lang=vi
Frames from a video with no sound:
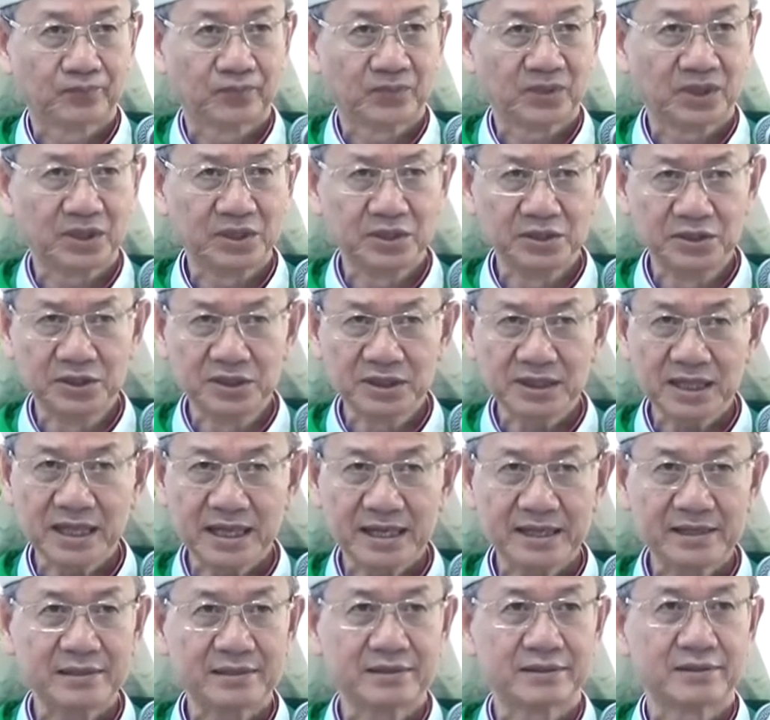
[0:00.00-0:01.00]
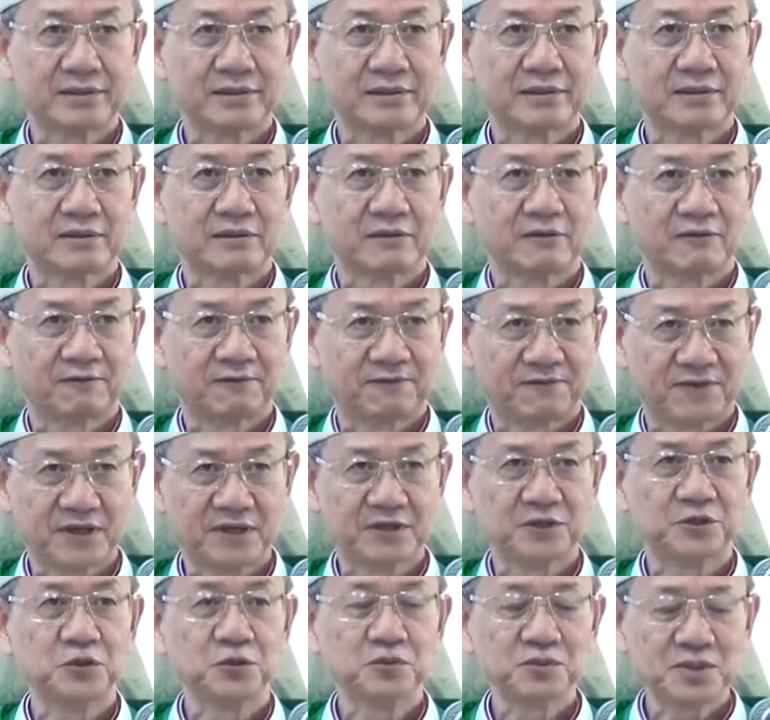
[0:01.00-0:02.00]
thì ngược lại
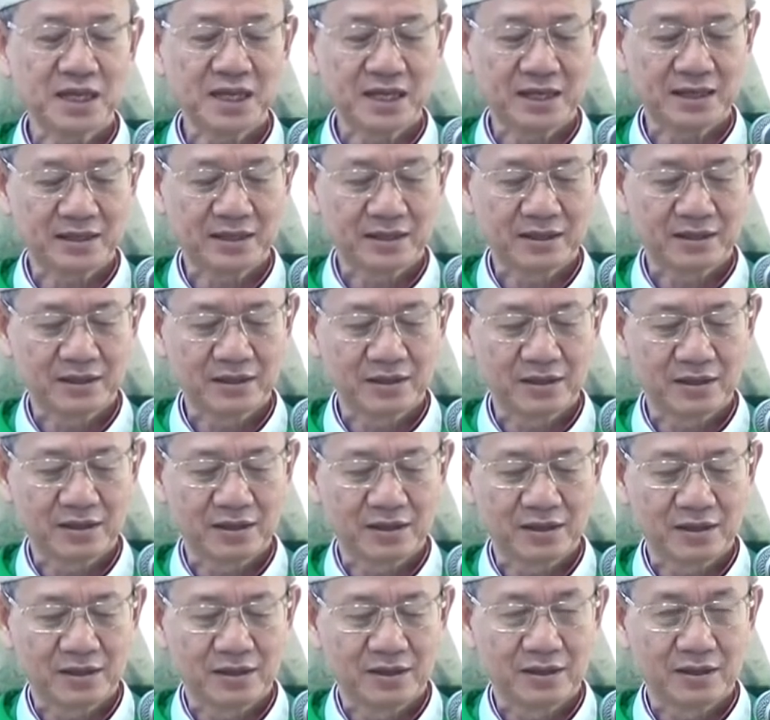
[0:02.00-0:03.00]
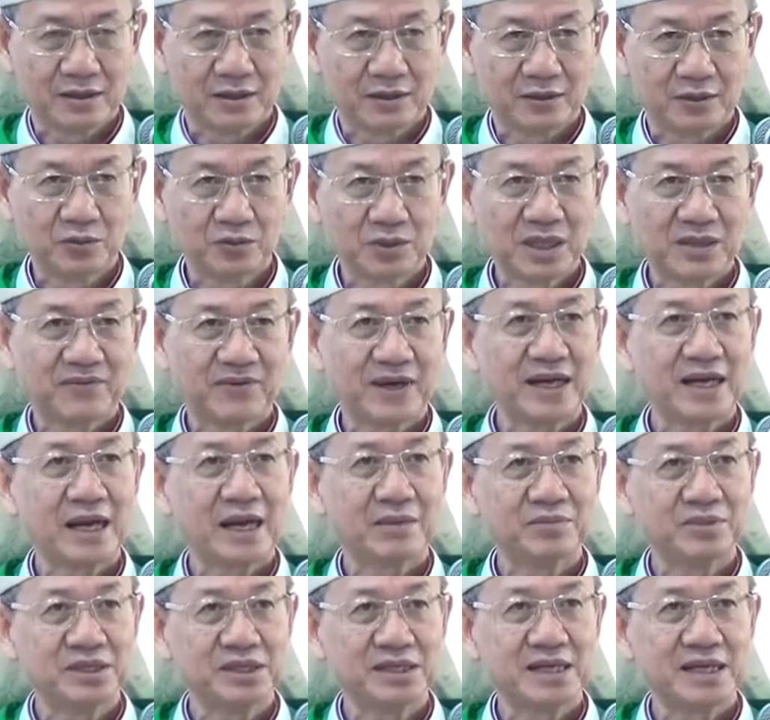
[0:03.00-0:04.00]
phần chúng ta chúng ta phải
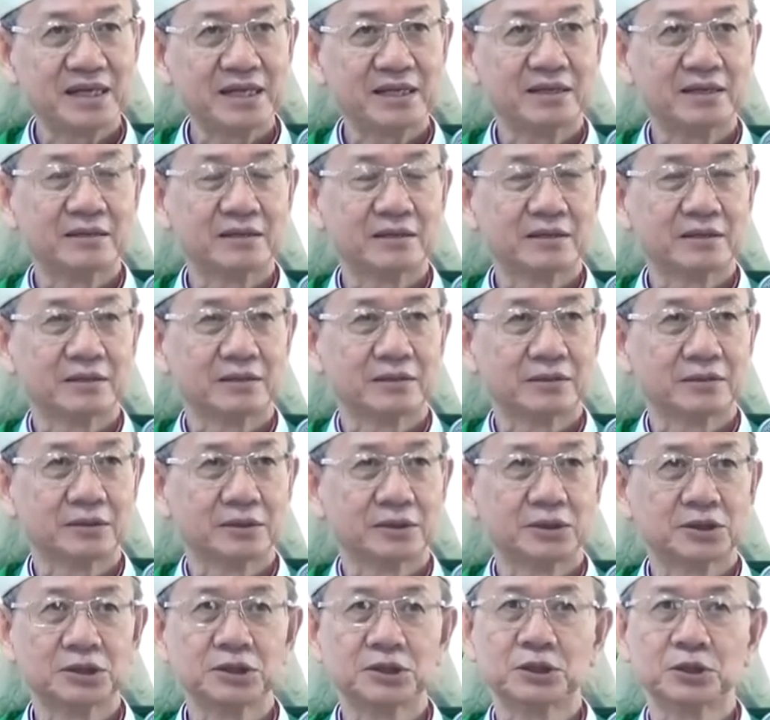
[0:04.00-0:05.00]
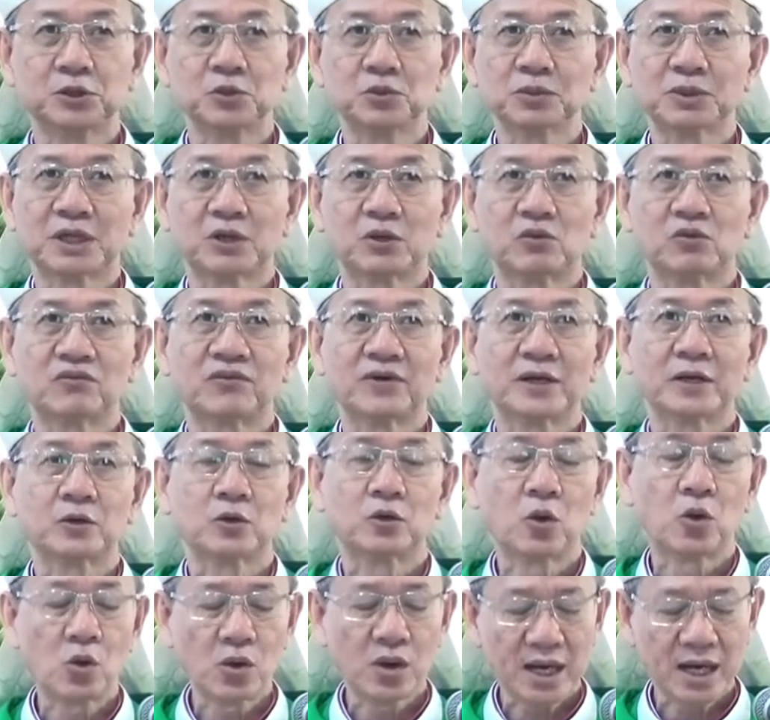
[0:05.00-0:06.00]
làm gì đây thưa chúng ta cũng phải
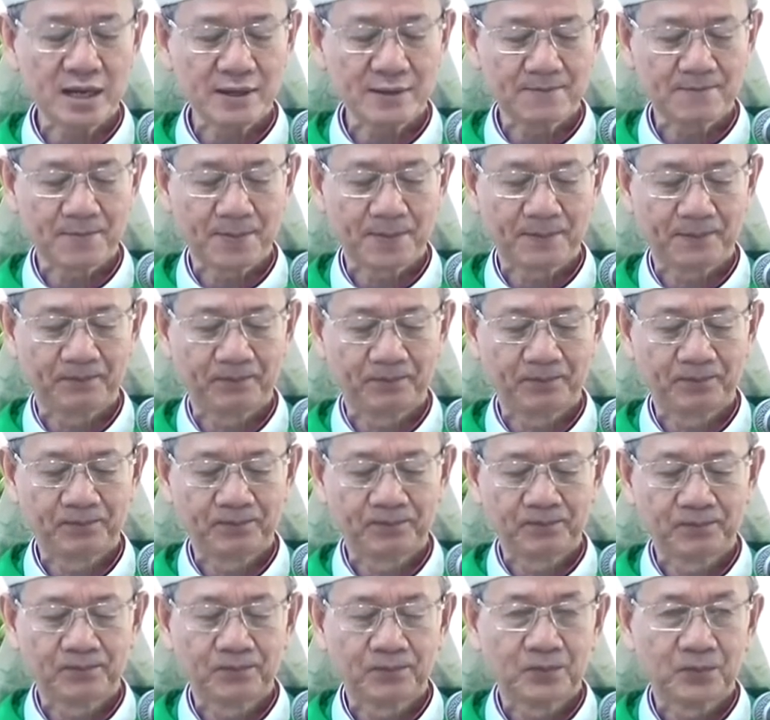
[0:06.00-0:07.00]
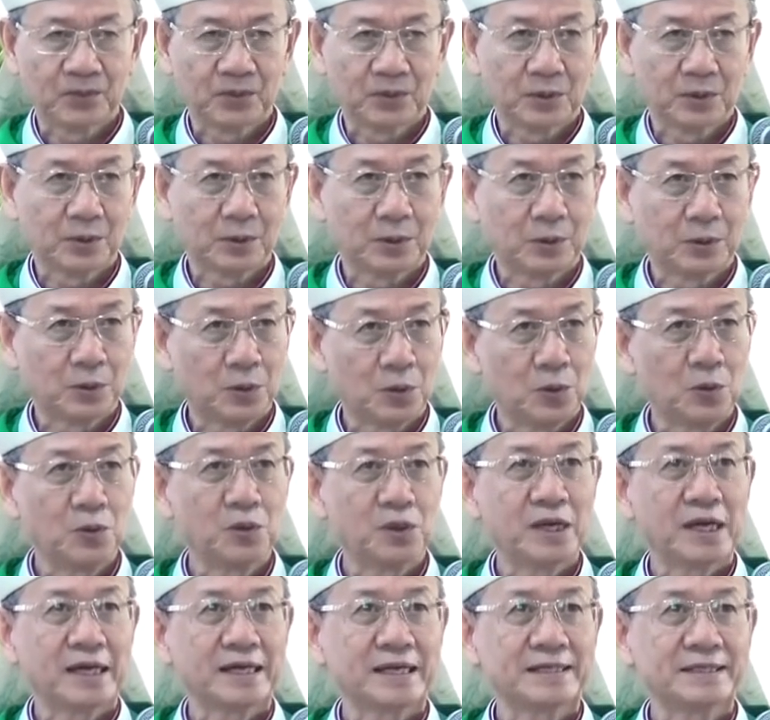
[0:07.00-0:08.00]
cố gắng cố
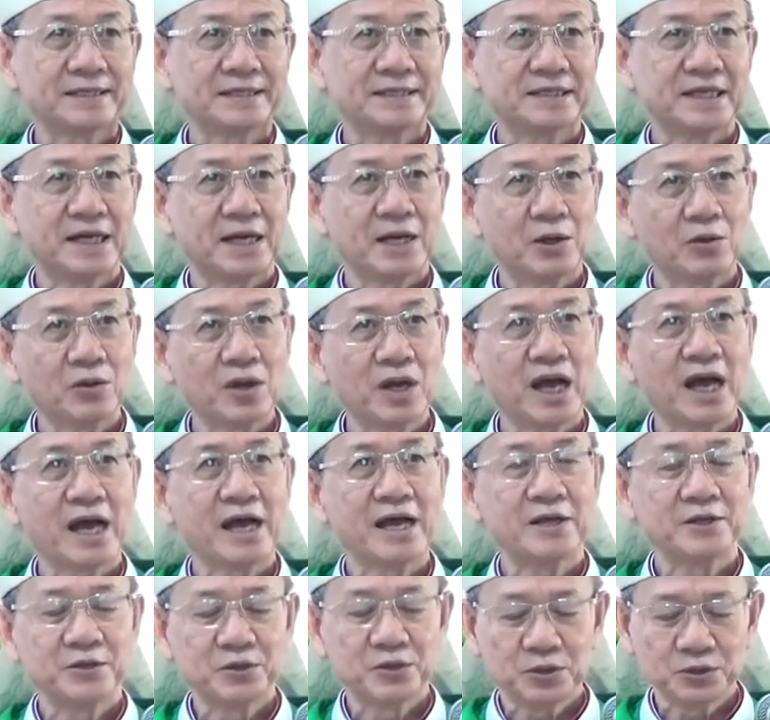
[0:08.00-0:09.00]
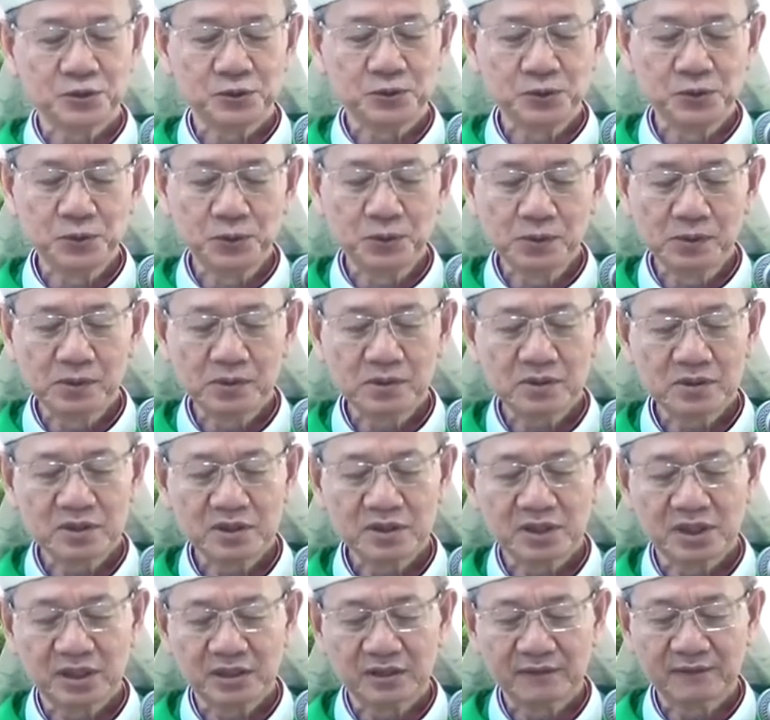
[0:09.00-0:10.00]
gắng trao lại cho chúa
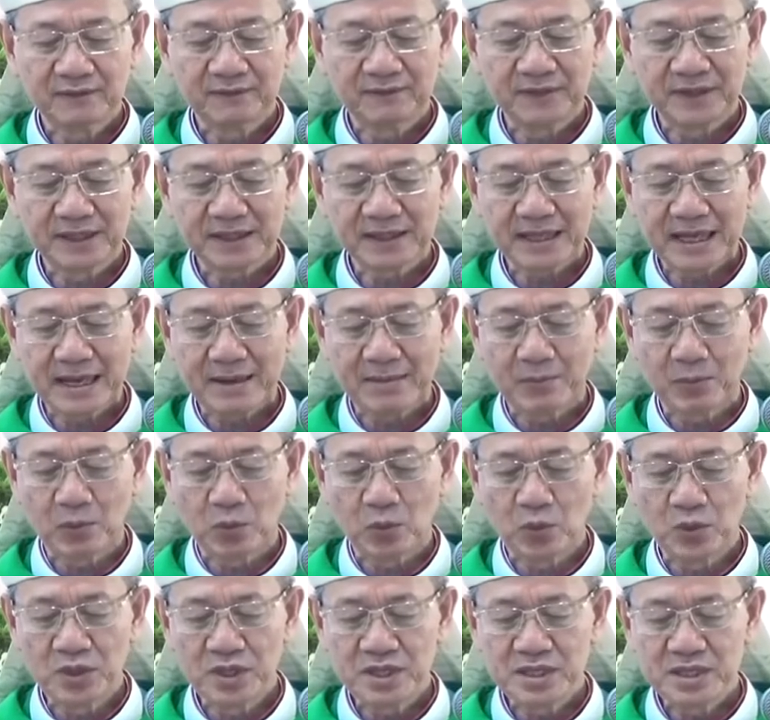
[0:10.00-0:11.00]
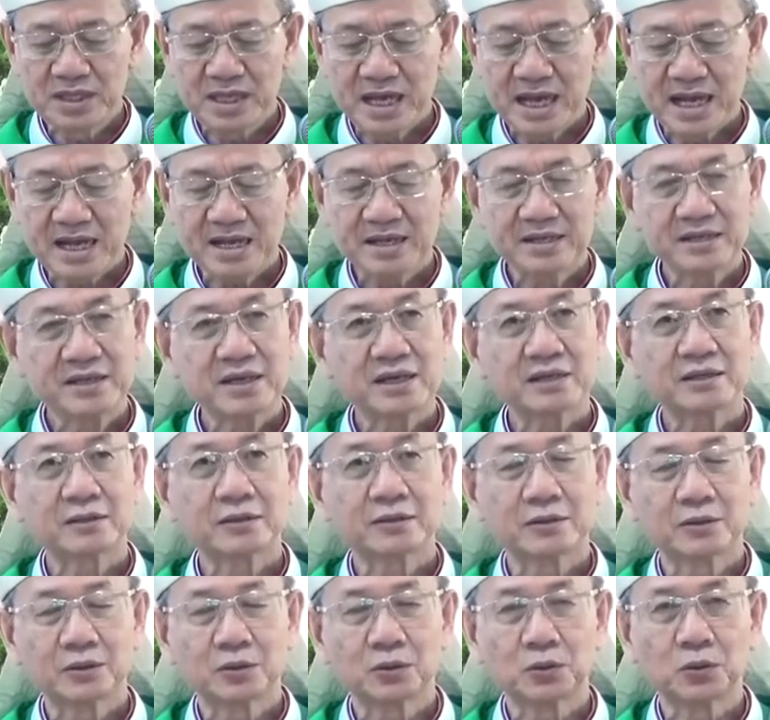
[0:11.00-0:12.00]
những việc làm quý giá nhất
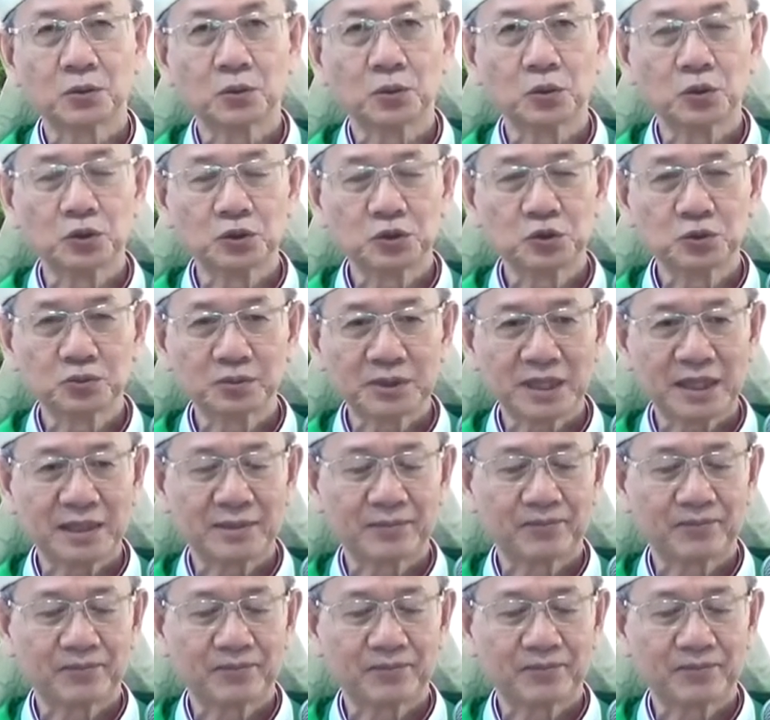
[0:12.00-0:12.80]
của chúng ta